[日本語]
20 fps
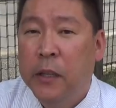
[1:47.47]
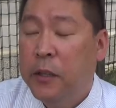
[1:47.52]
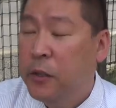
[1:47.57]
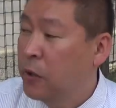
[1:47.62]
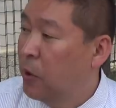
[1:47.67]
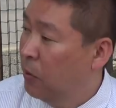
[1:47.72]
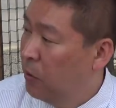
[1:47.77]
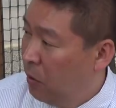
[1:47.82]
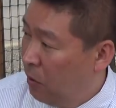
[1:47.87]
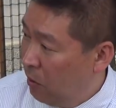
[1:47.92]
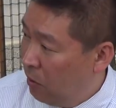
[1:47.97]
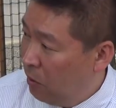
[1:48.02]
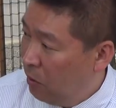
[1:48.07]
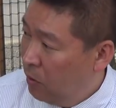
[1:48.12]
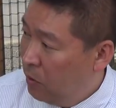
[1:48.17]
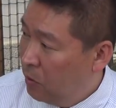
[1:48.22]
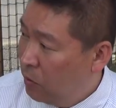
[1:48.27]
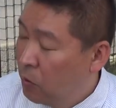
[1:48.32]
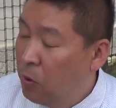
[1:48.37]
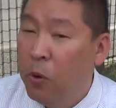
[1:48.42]
その
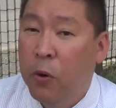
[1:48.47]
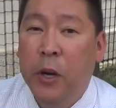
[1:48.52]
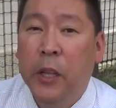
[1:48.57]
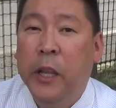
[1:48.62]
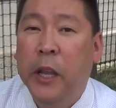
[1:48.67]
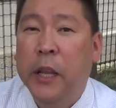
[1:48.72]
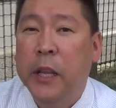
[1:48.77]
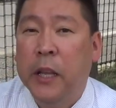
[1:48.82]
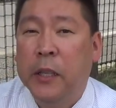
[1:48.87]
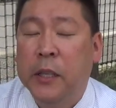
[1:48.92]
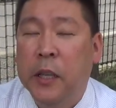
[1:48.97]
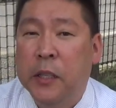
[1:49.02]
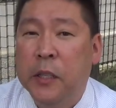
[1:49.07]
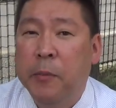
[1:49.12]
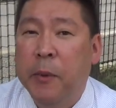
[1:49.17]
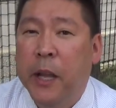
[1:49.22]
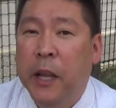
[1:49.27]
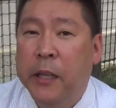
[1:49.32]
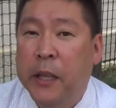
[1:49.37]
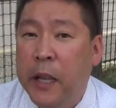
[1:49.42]
合理的な
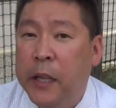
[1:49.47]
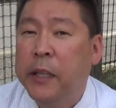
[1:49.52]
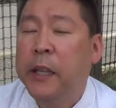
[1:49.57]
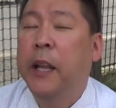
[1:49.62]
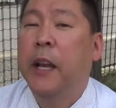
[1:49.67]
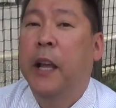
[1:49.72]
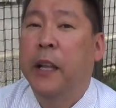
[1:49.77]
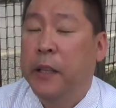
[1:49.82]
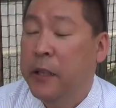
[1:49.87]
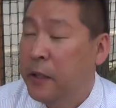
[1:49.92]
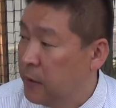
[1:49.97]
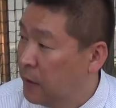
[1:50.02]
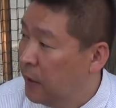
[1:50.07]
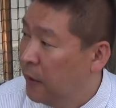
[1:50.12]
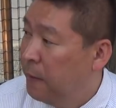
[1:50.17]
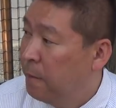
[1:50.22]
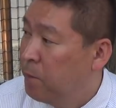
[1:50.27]
説明ができてないんです